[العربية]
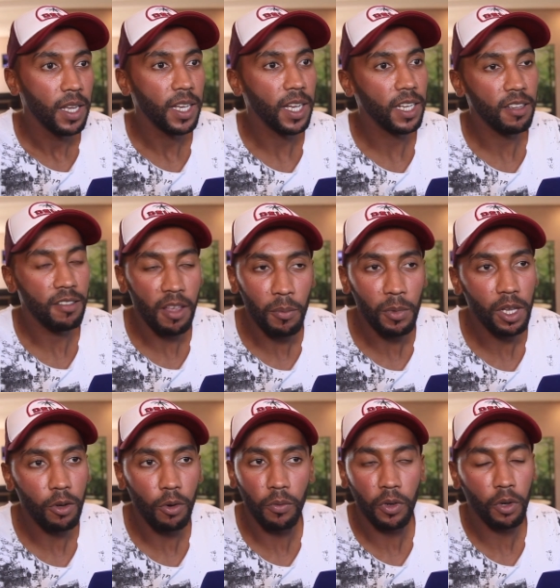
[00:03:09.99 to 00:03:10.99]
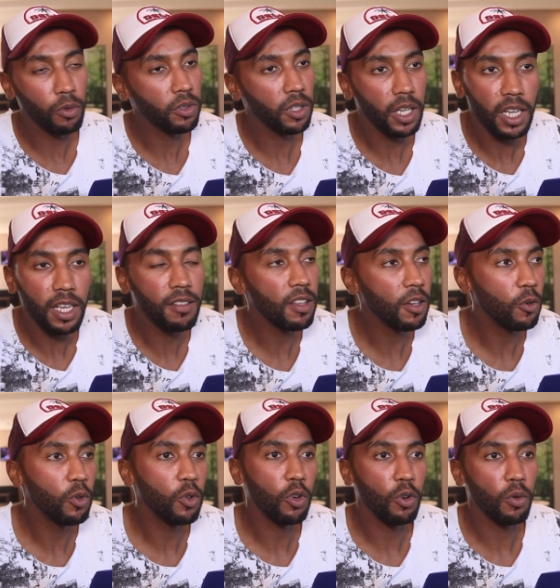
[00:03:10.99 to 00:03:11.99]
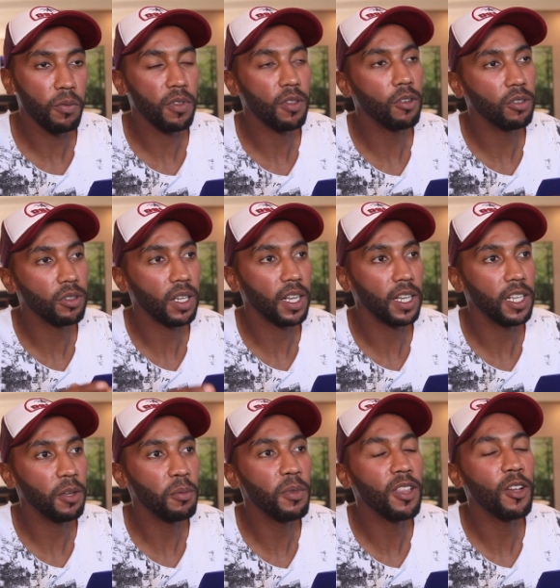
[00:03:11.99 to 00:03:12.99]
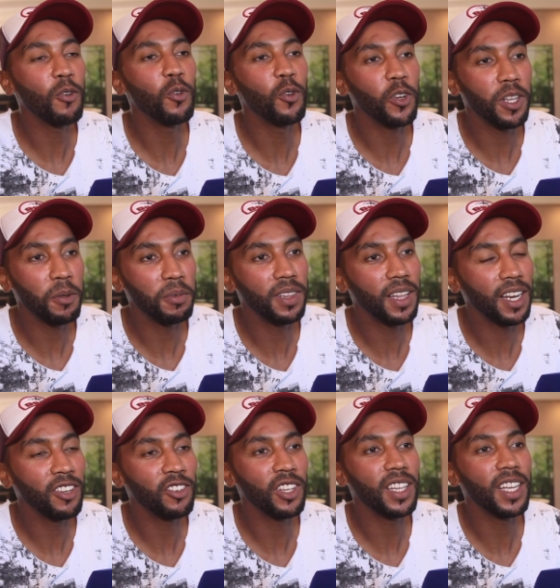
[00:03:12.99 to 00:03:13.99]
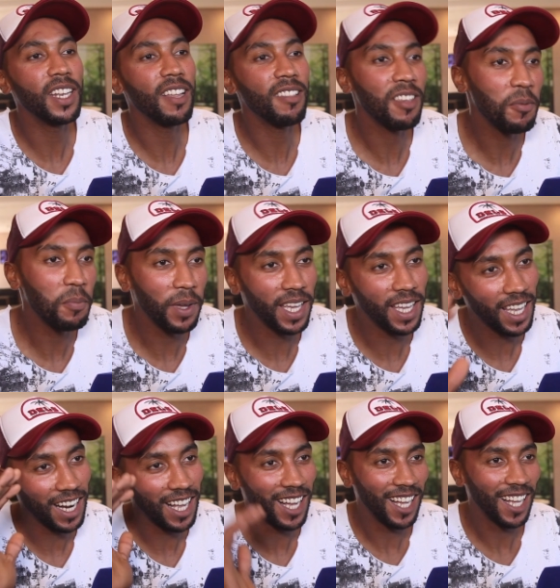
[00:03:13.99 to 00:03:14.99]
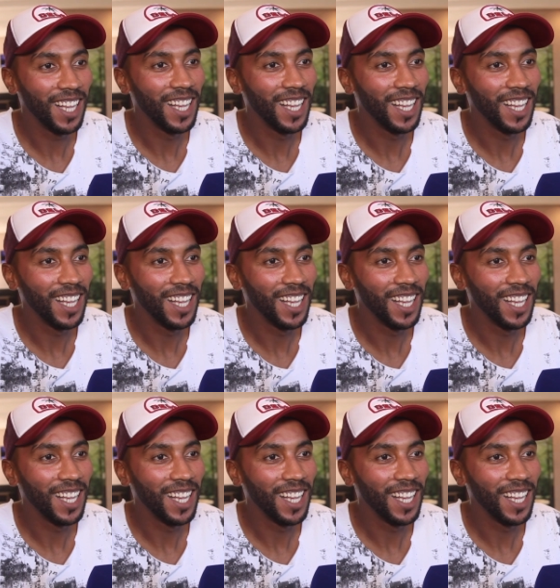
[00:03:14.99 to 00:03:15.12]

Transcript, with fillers: يعني تم لي كونفرون ديريكت يكونوا كوم سونتر يعني كما تنقولوا حنا بالدارجه ديالنا تيبيرها